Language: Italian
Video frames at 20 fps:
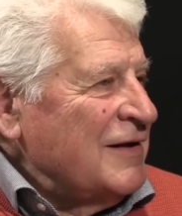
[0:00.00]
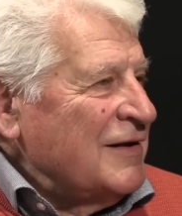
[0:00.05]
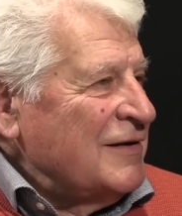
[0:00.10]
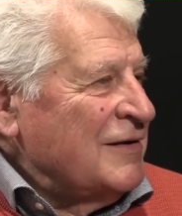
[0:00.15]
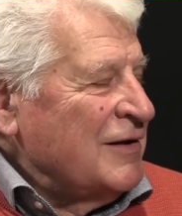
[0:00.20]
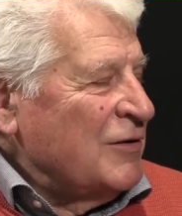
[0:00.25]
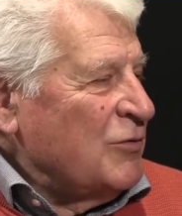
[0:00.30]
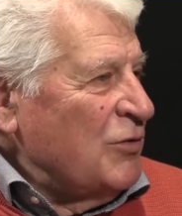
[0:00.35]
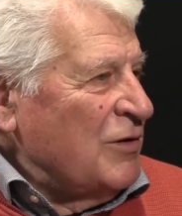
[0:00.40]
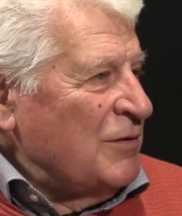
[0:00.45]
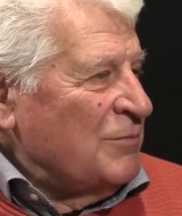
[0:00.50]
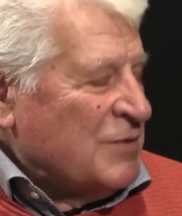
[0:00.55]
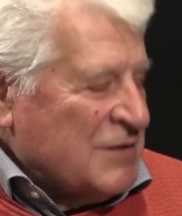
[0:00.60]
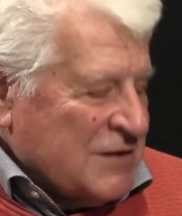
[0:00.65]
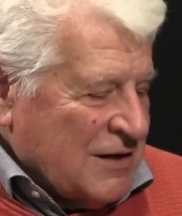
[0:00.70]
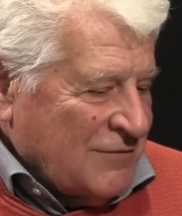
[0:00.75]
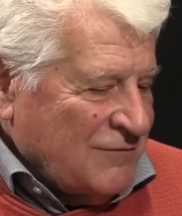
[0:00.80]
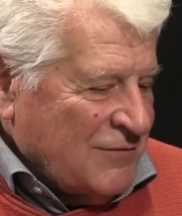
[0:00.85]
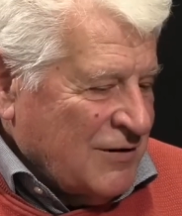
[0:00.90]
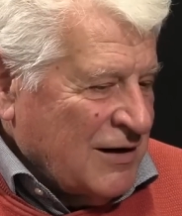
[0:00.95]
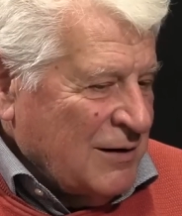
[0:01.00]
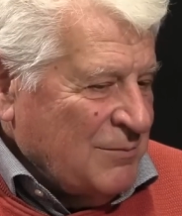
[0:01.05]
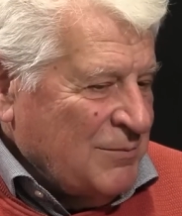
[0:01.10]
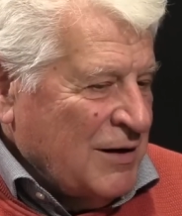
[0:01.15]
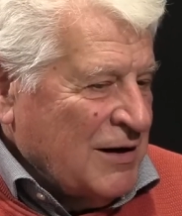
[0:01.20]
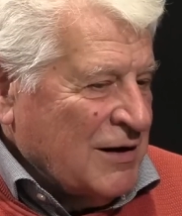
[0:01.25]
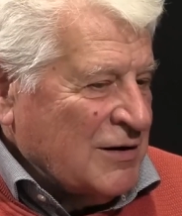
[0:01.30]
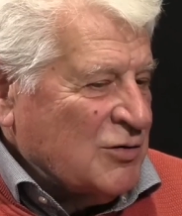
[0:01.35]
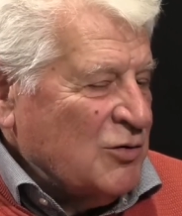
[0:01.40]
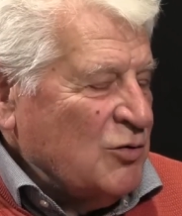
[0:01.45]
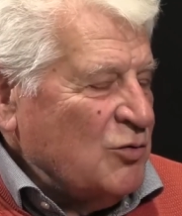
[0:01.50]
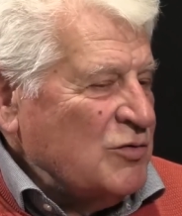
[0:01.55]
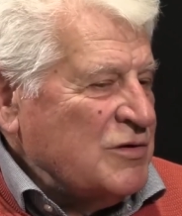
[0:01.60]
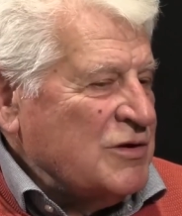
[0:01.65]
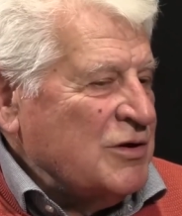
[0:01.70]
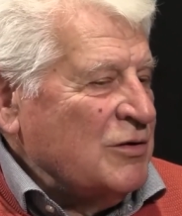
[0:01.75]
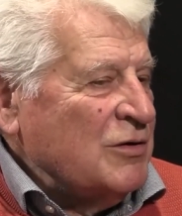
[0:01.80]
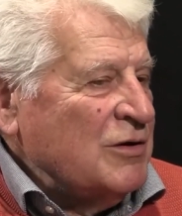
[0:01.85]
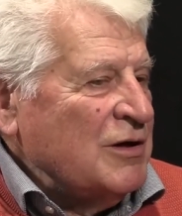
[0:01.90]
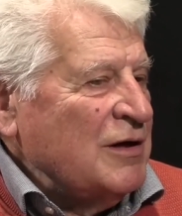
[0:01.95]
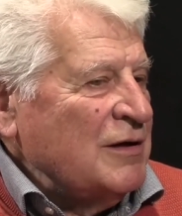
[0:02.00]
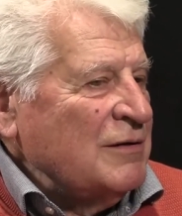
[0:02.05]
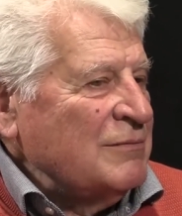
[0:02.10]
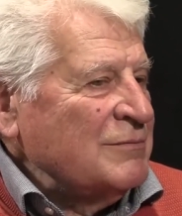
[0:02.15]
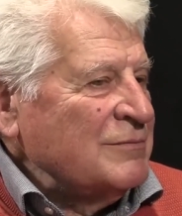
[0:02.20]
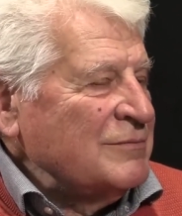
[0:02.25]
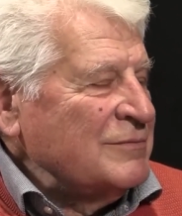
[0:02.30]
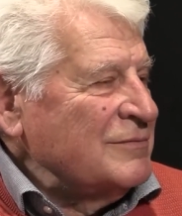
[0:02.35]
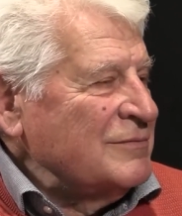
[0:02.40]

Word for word: di cui servirebbe la soluzione,